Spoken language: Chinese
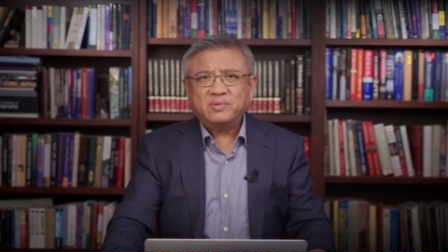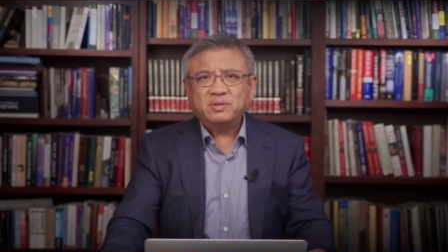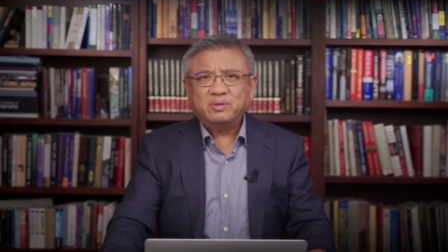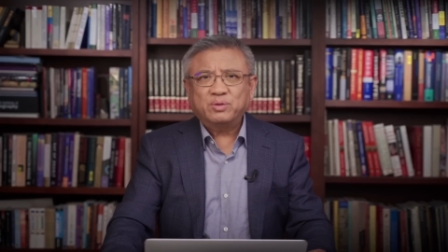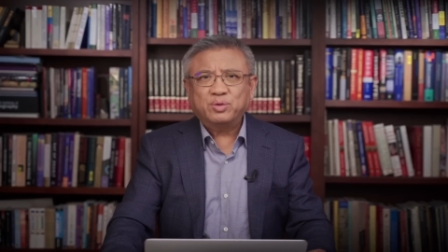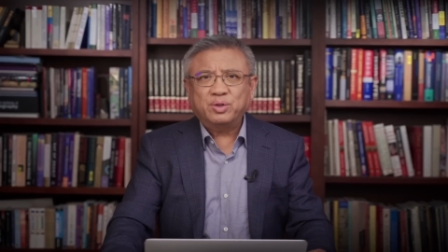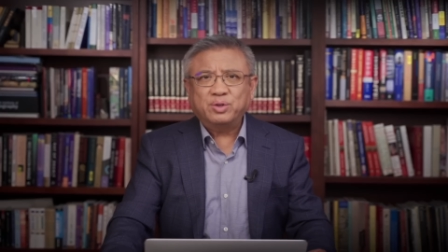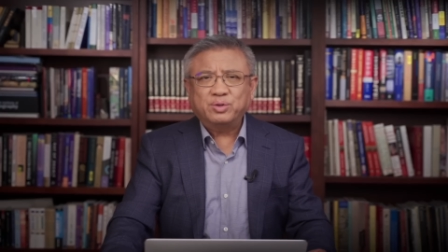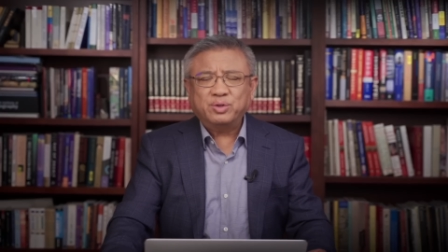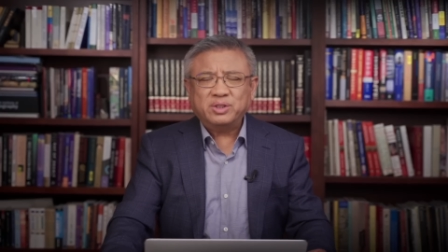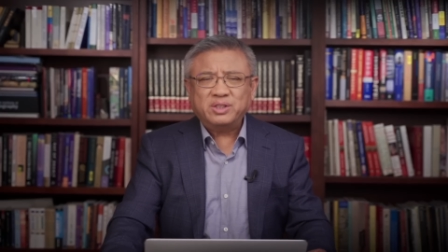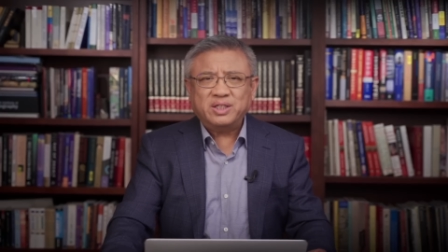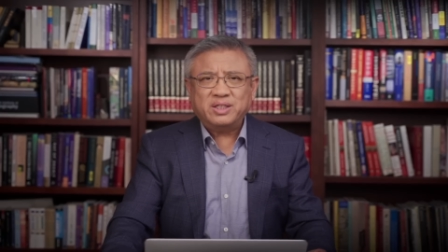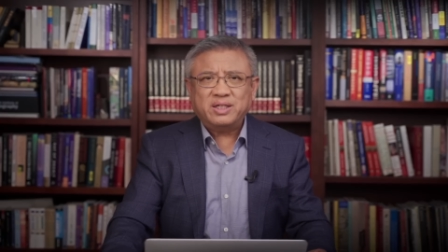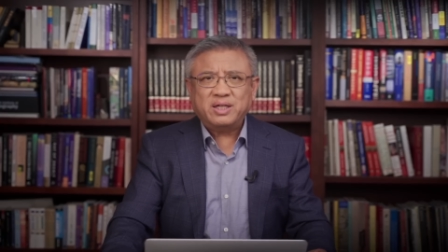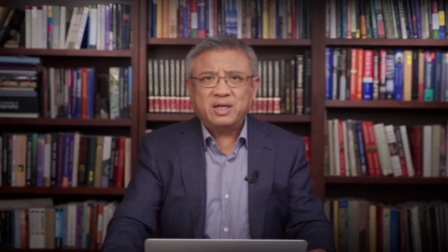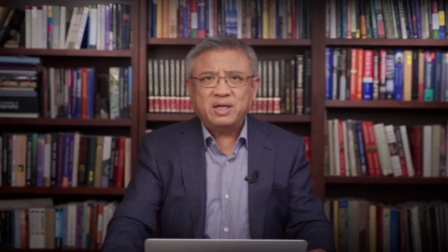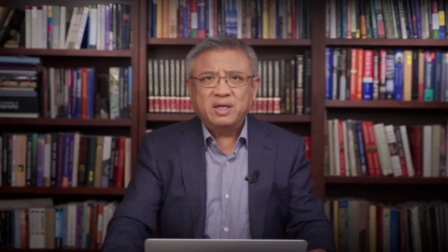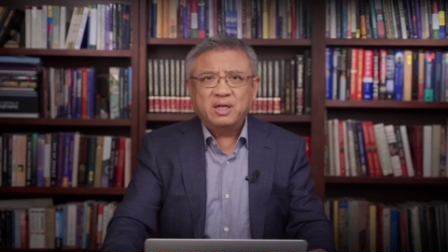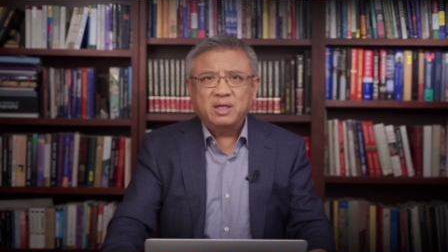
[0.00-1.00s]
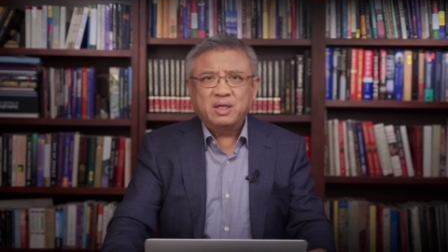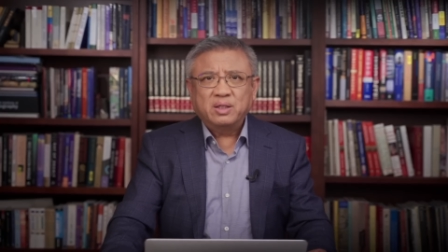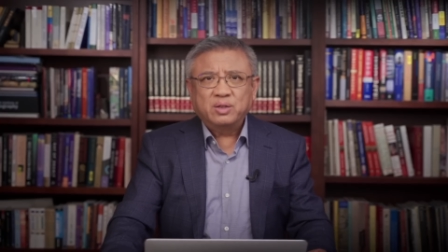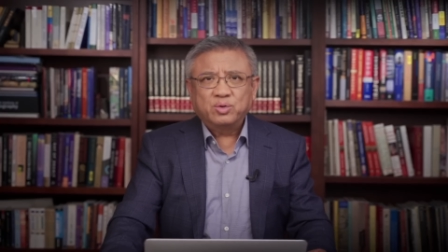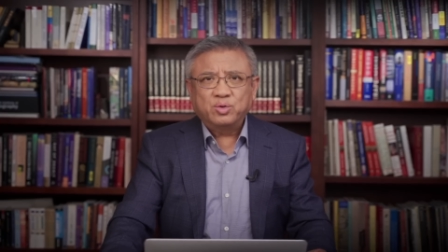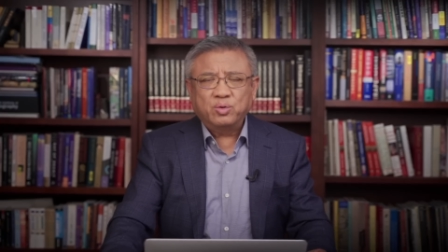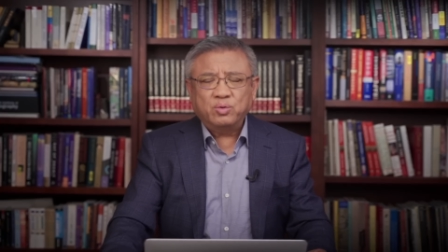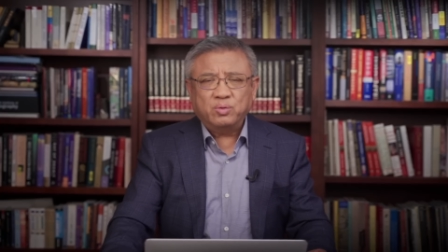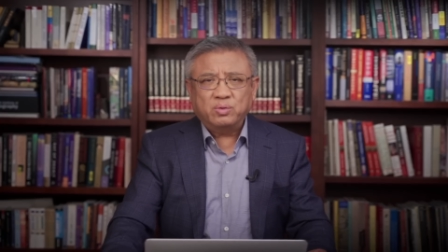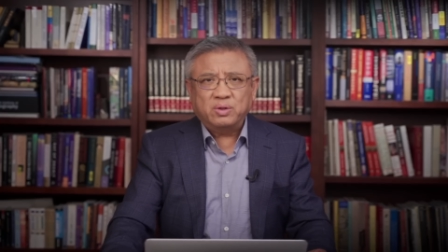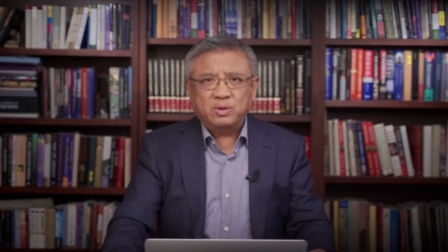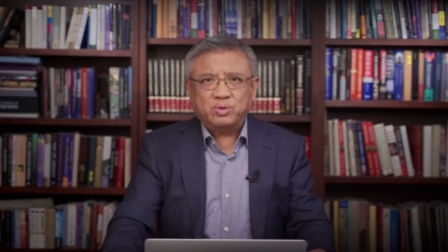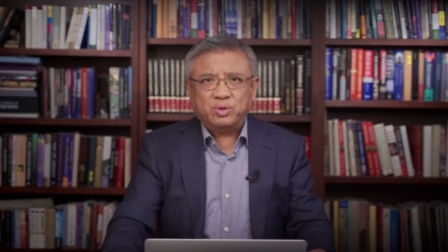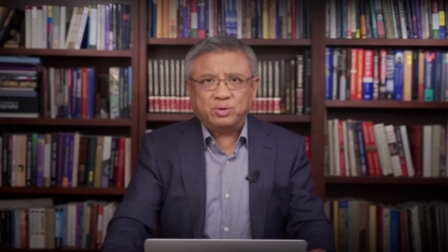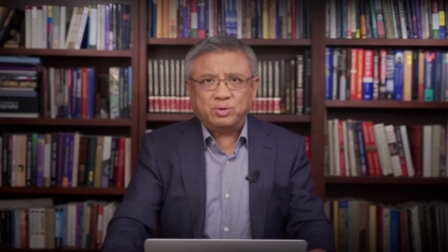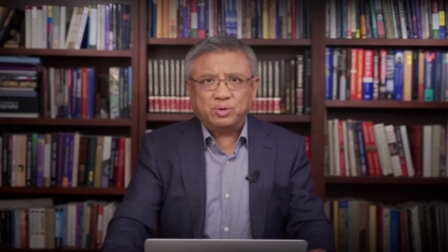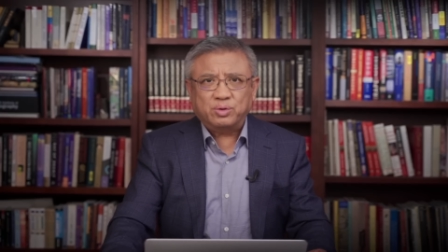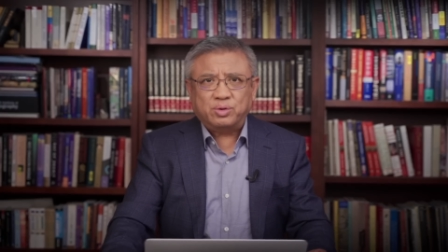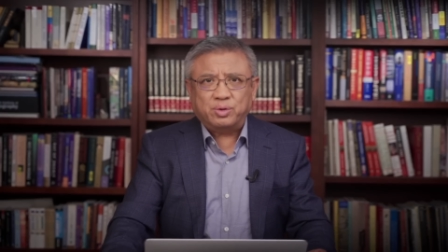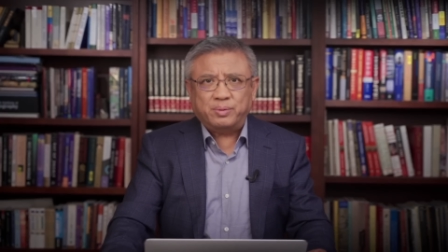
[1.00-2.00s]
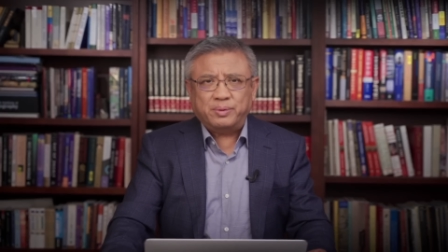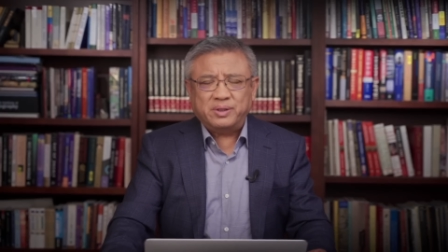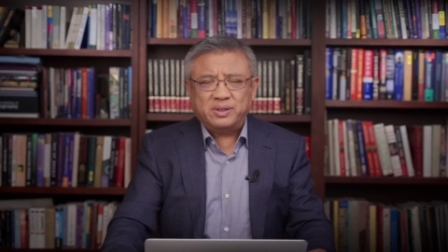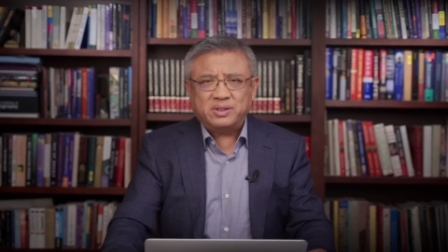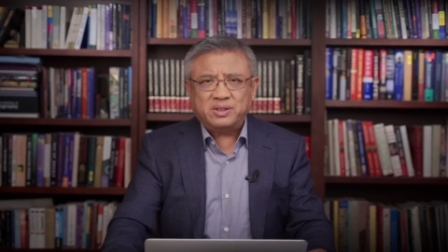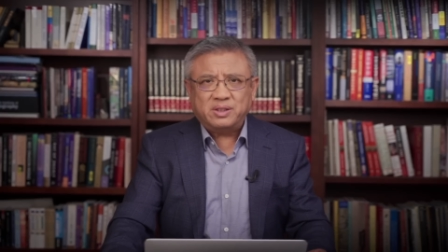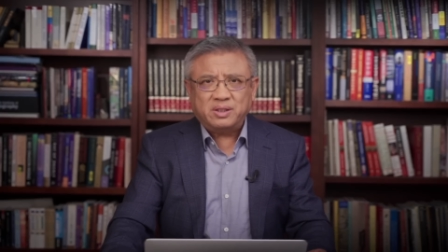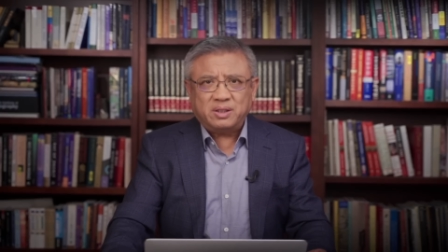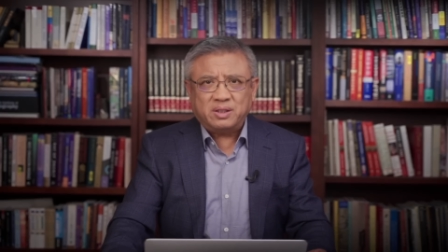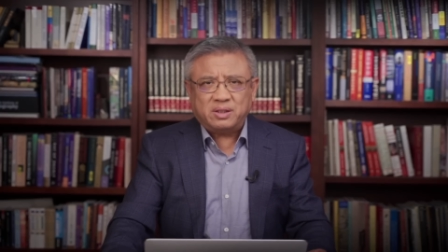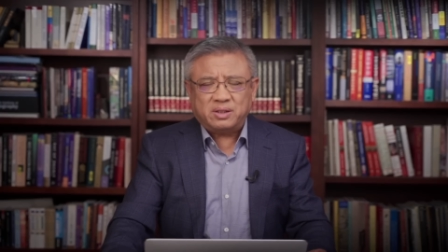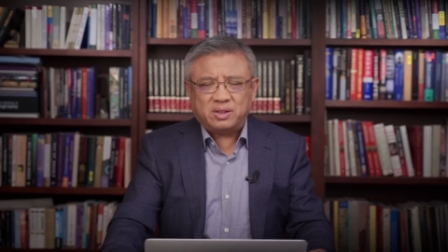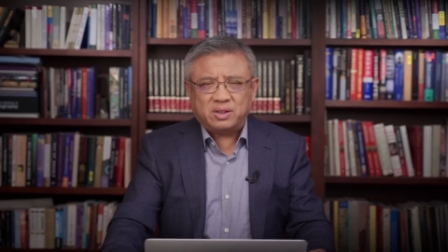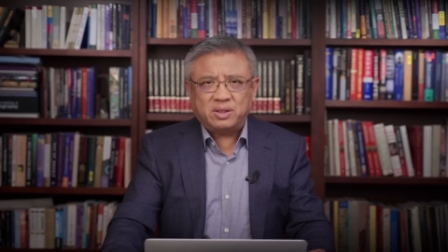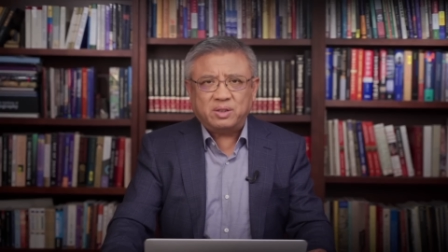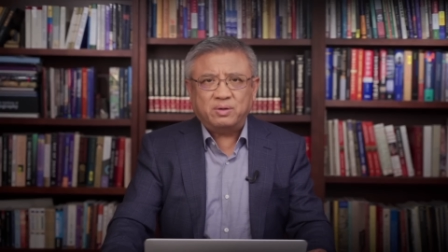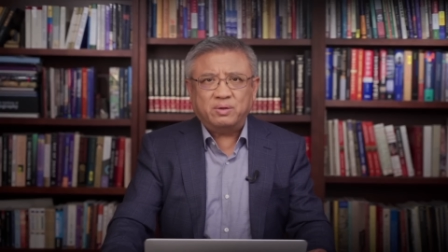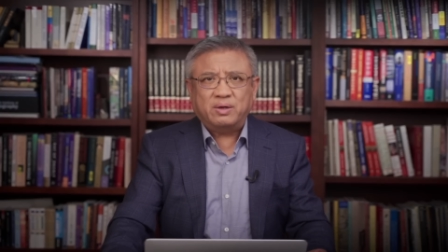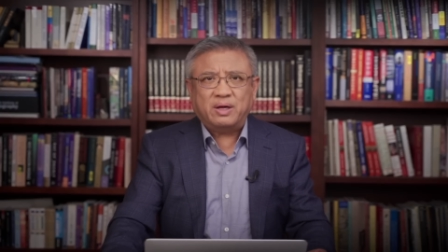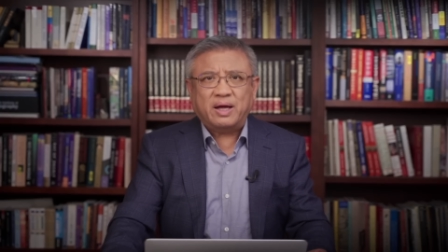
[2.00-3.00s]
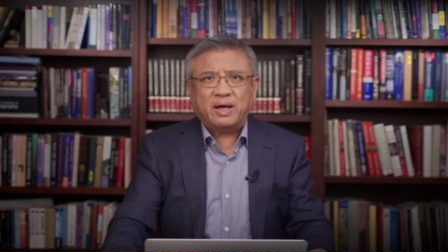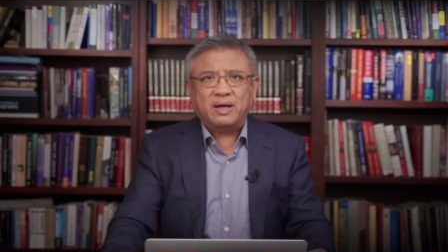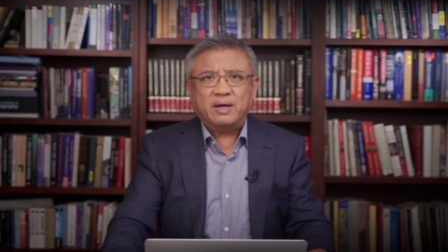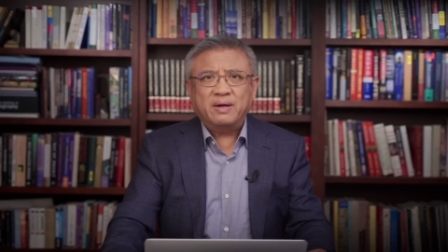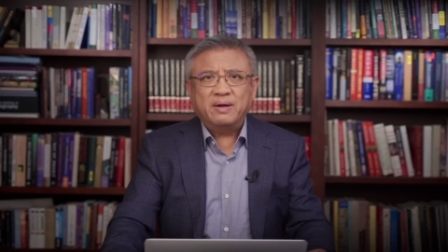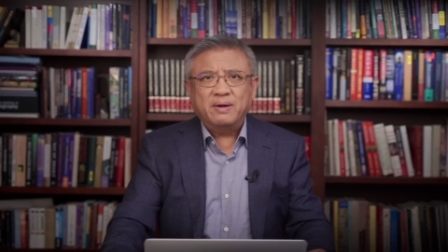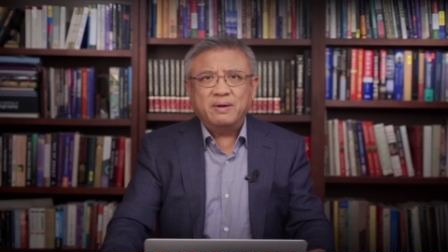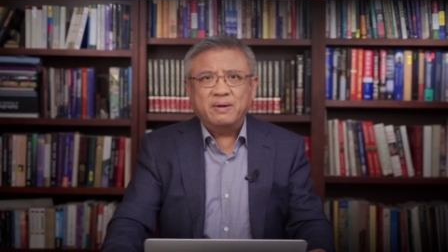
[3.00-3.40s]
所以说现在中共的所作所为，这个时候来